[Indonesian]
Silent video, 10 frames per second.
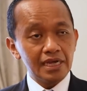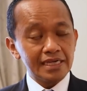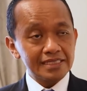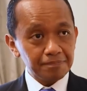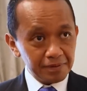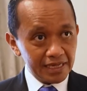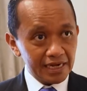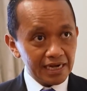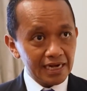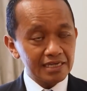Saya
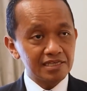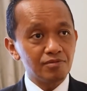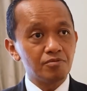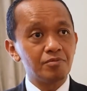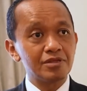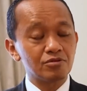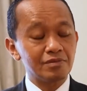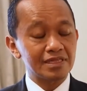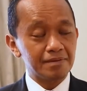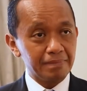pikir ini adalah sebuah momentum
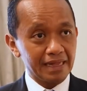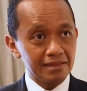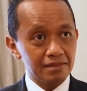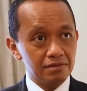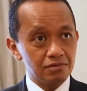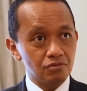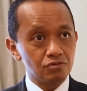yang tepat